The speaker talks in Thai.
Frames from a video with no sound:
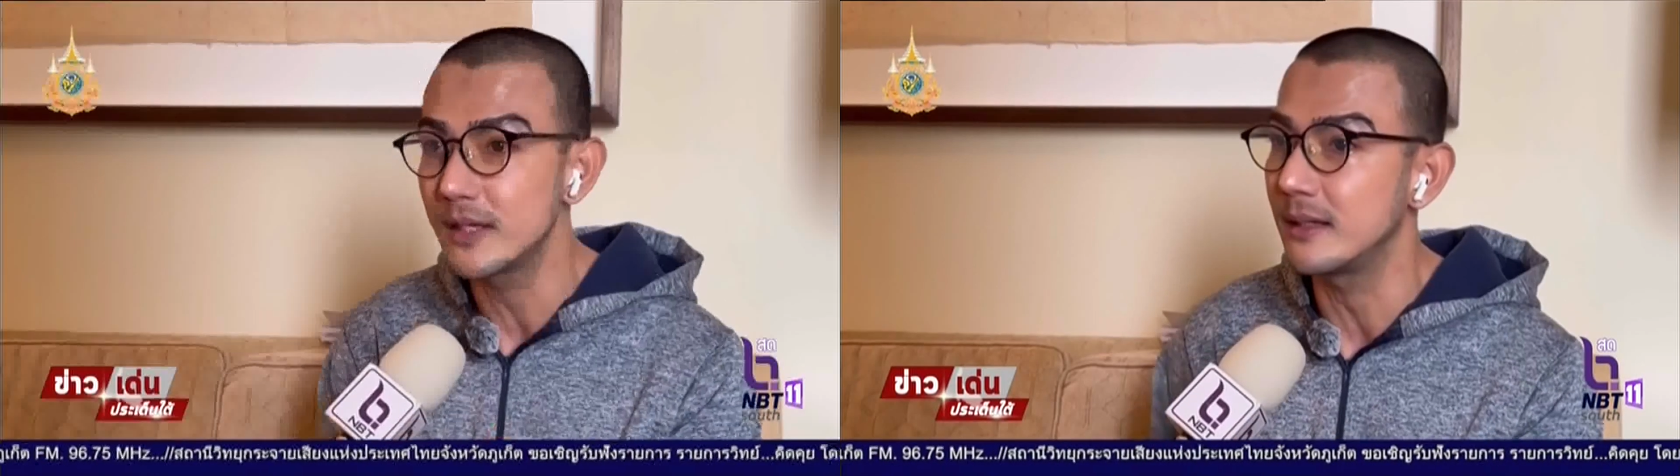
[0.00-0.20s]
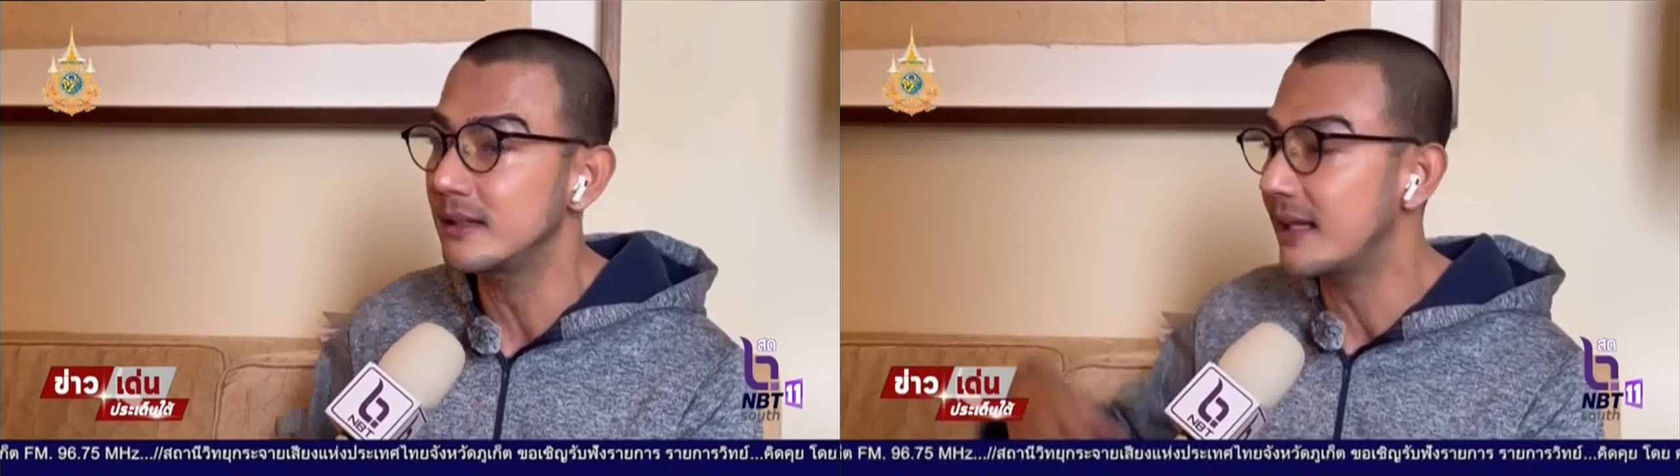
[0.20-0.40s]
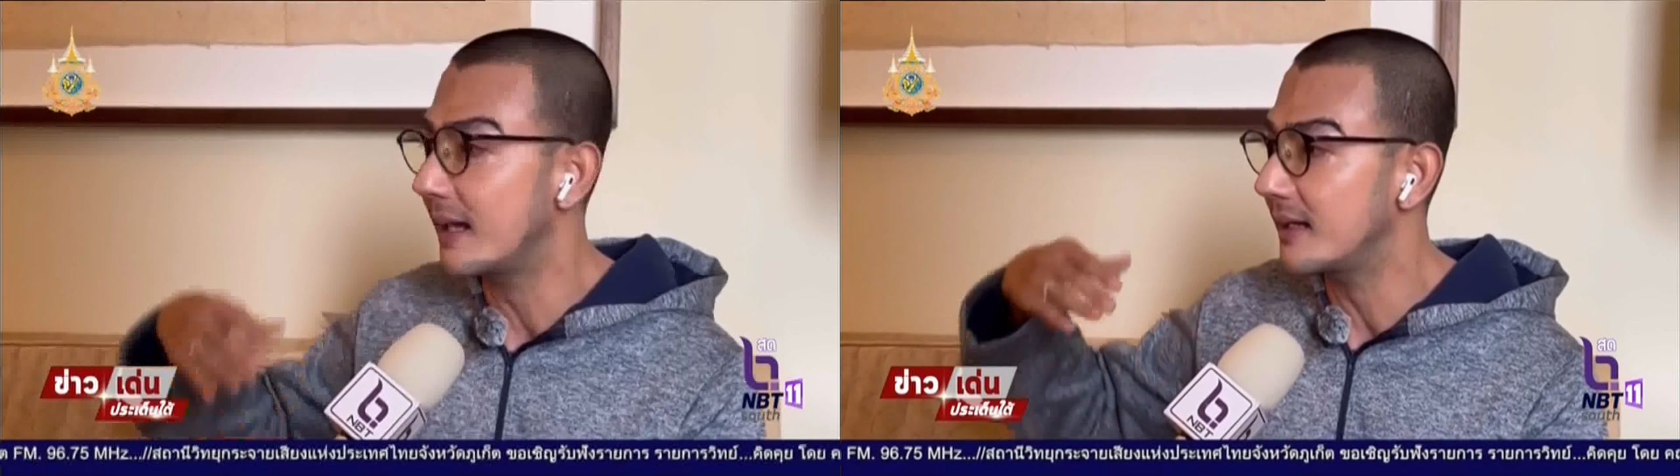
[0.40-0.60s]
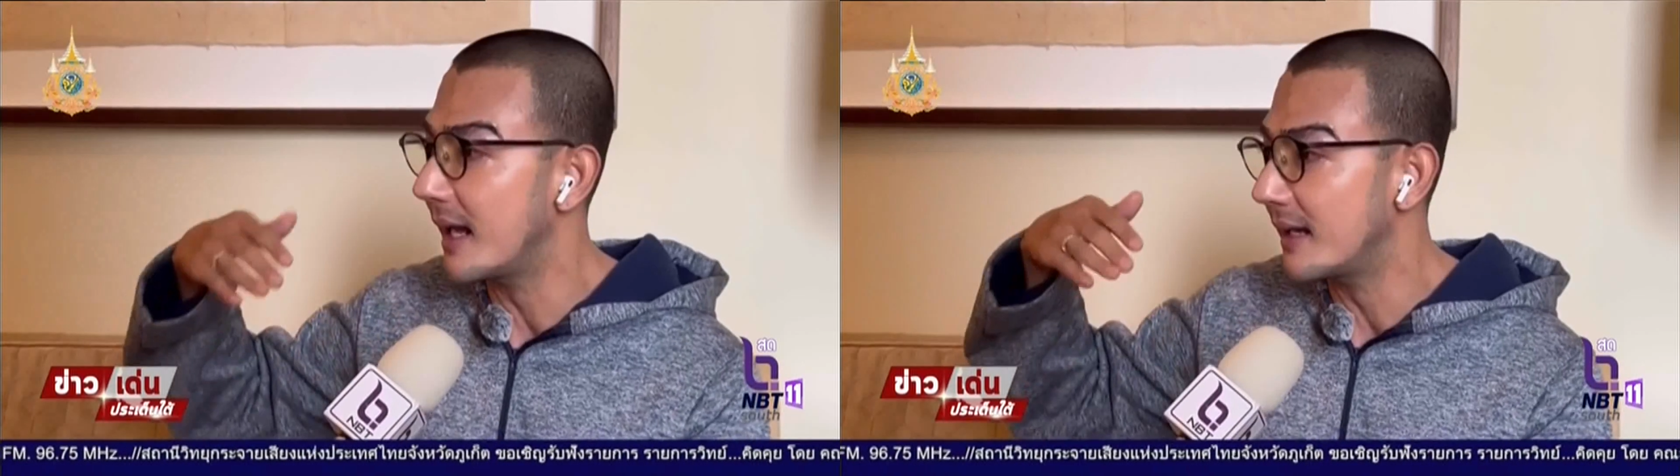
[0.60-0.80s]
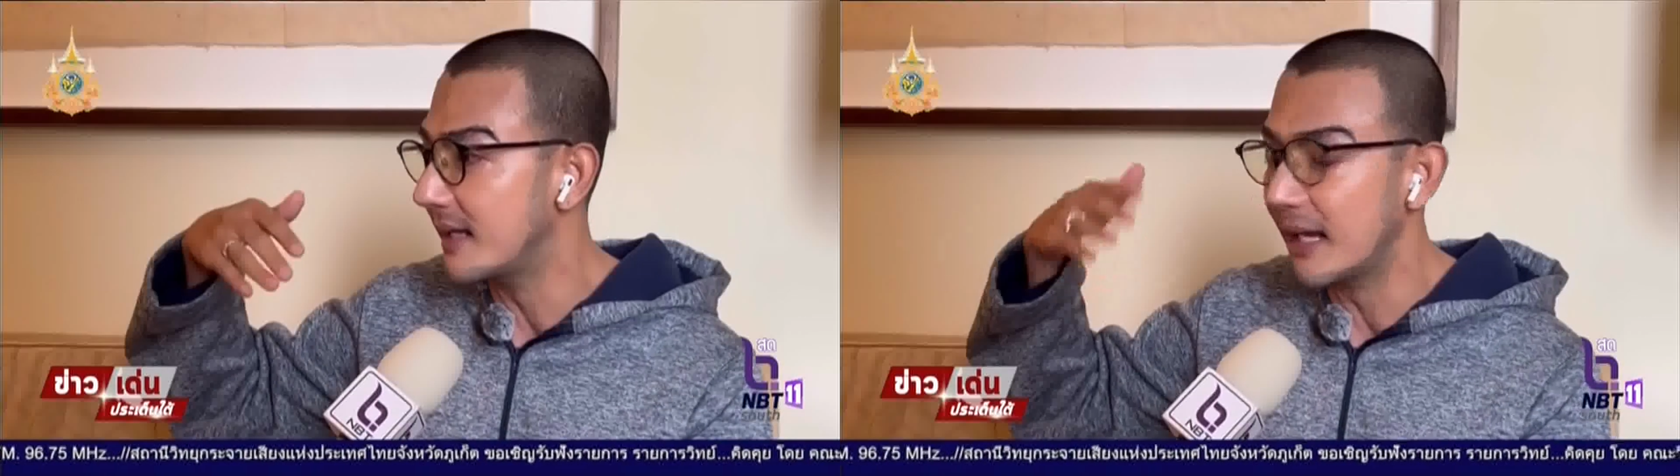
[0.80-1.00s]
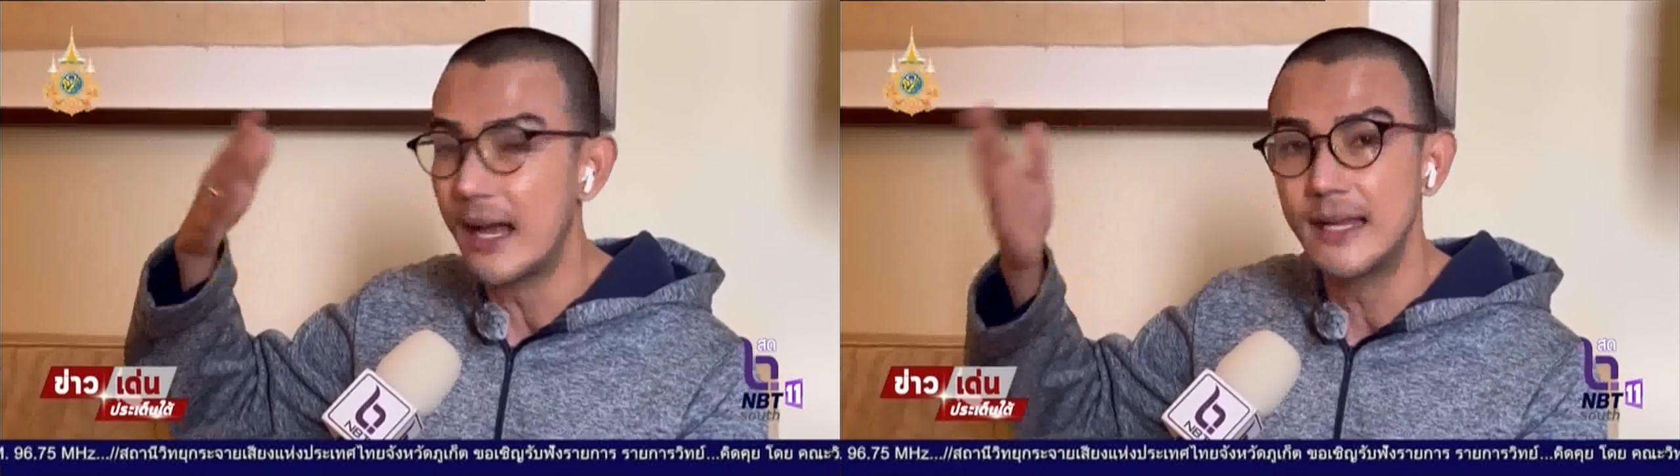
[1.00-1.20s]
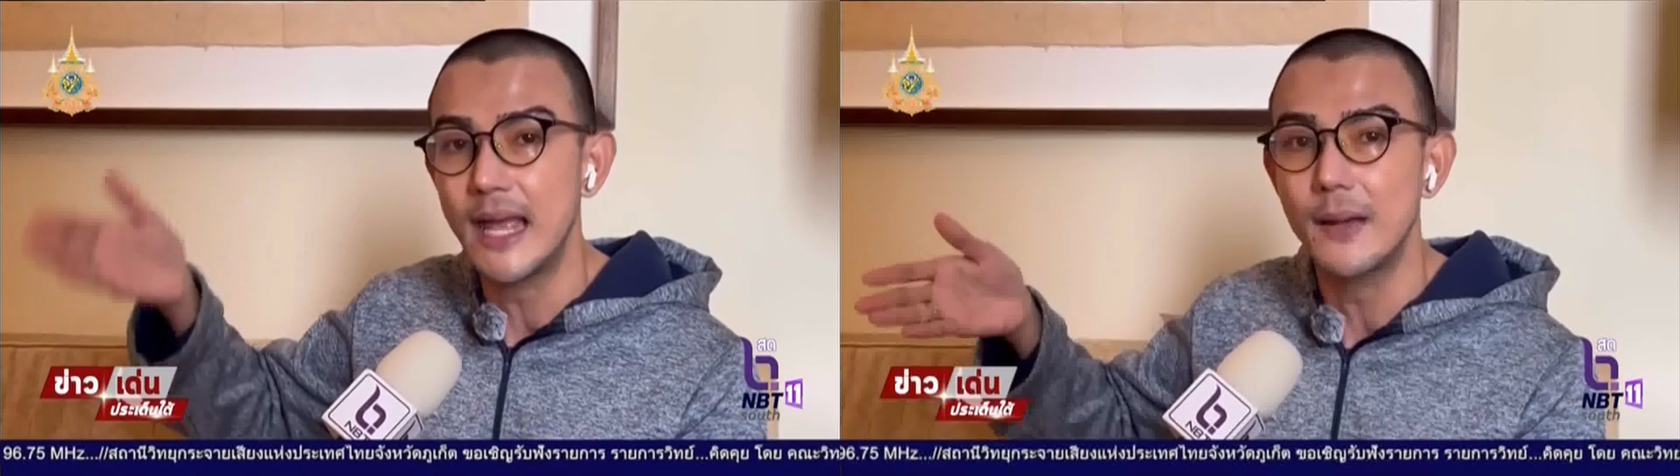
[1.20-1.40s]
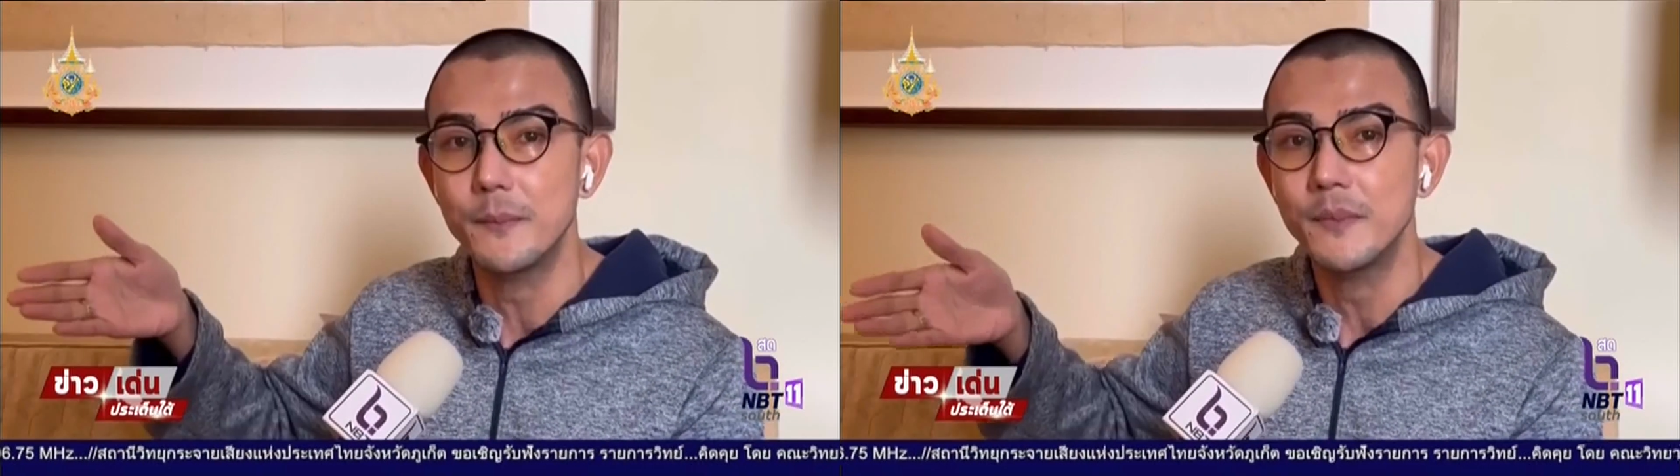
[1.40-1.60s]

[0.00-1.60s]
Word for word: ถึงอย่างอย่างอย่างอันเนี้ย